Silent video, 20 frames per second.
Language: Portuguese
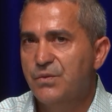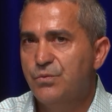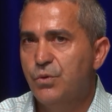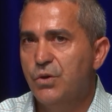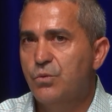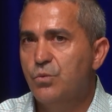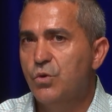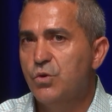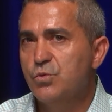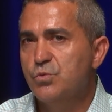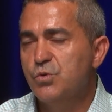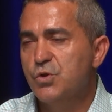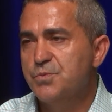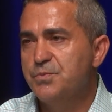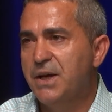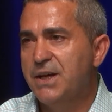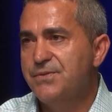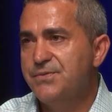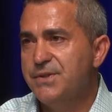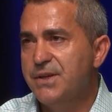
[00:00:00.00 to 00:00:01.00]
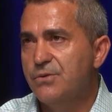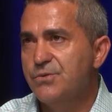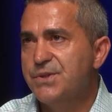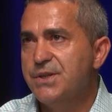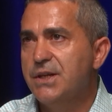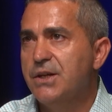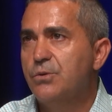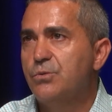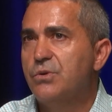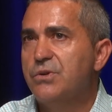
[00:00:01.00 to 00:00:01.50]
foi quando os meus pais fizeram
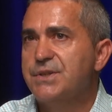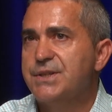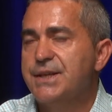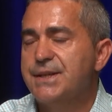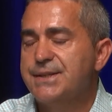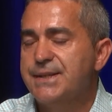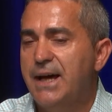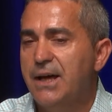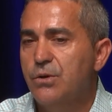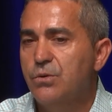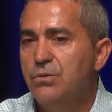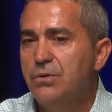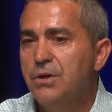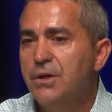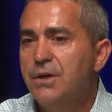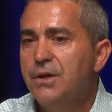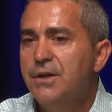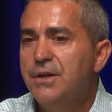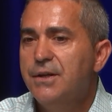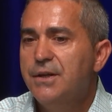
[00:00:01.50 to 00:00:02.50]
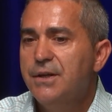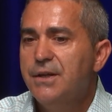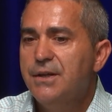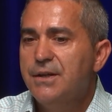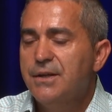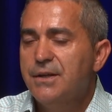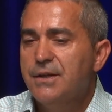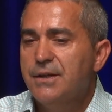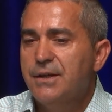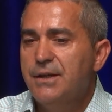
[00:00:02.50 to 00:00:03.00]
5 anos de casado
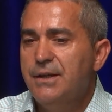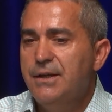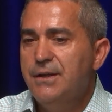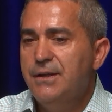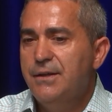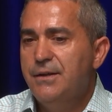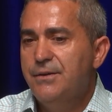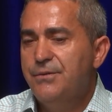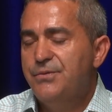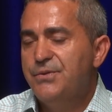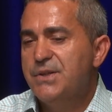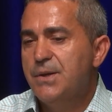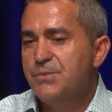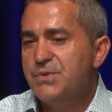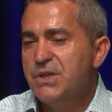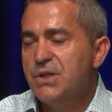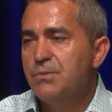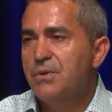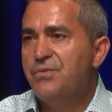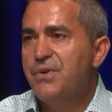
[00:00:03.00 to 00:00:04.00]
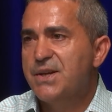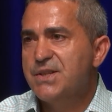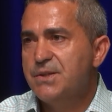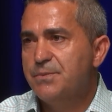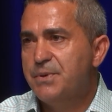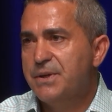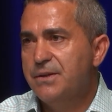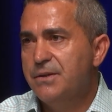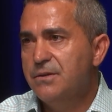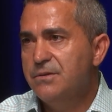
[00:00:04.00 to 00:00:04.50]
e fizemos aqui uma festa
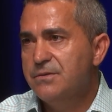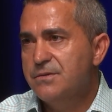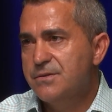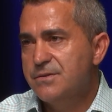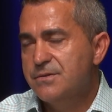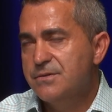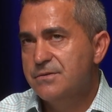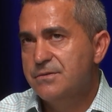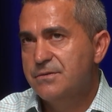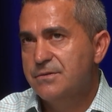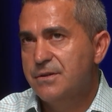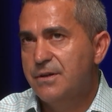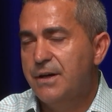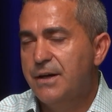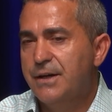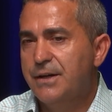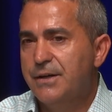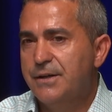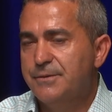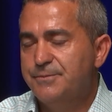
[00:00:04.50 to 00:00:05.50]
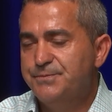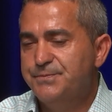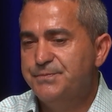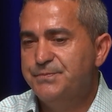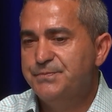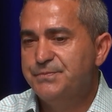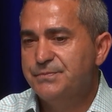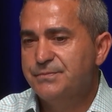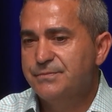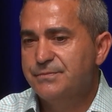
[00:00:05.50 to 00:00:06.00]
para eles.
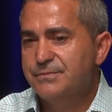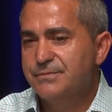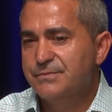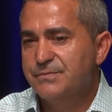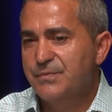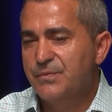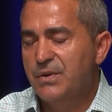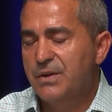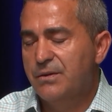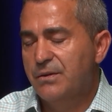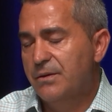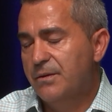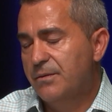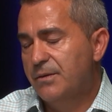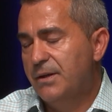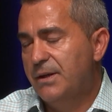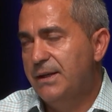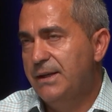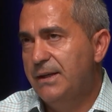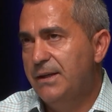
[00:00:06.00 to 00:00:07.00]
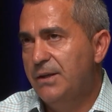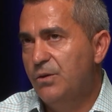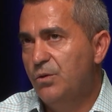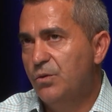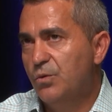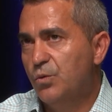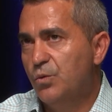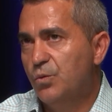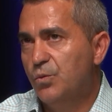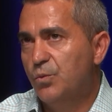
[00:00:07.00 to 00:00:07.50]
Um, e
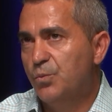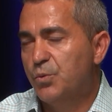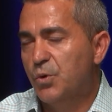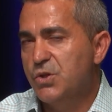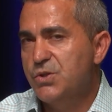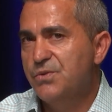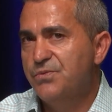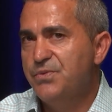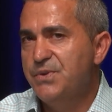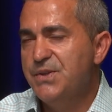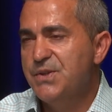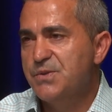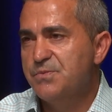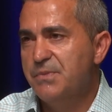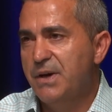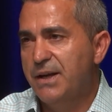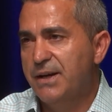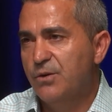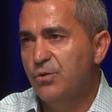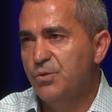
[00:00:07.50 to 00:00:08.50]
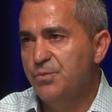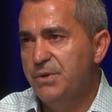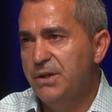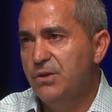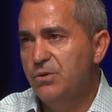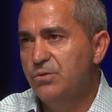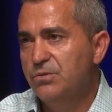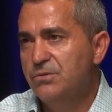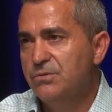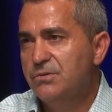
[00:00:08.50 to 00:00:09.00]
no próximo fim de semana, no
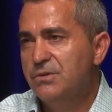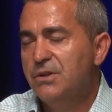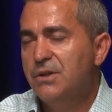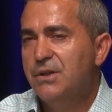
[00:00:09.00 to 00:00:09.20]
domingo,